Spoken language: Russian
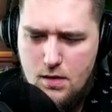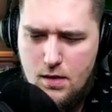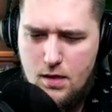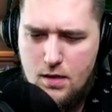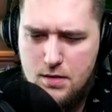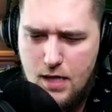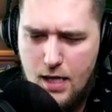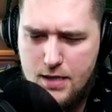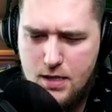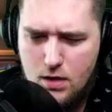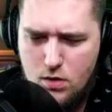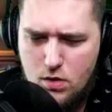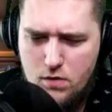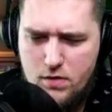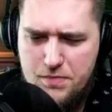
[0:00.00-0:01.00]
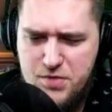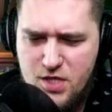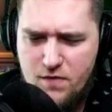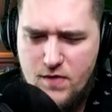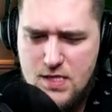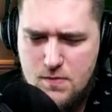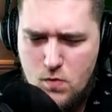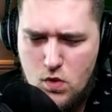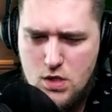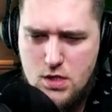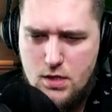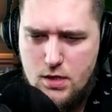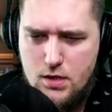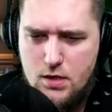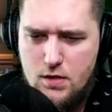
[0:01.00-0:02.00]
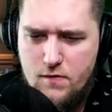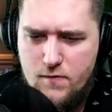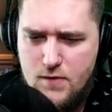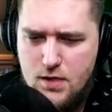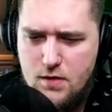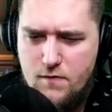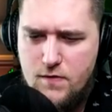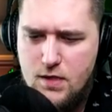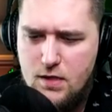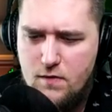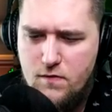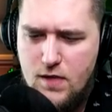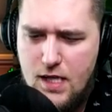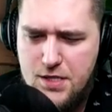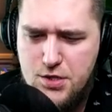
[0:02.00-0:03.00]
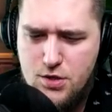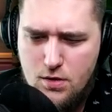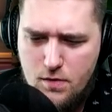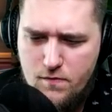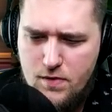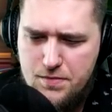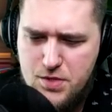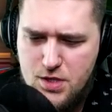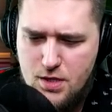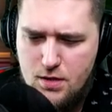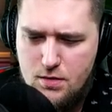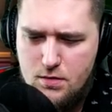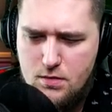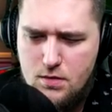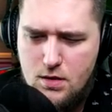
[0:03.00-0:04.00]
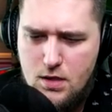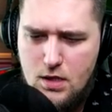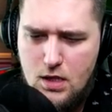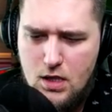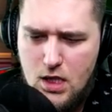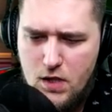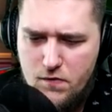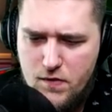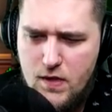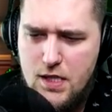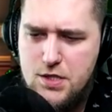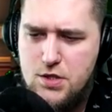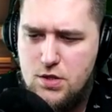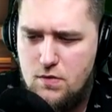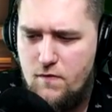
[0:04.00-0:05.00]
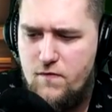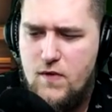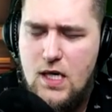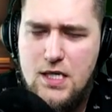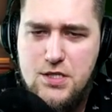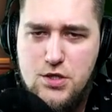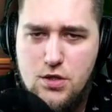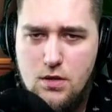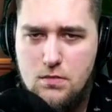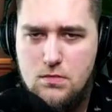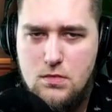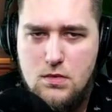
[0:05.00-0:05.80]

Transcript: Как такое вообще возможно? Вы, вы, вы о чем вообще? Вы о, ч... Вы о чем?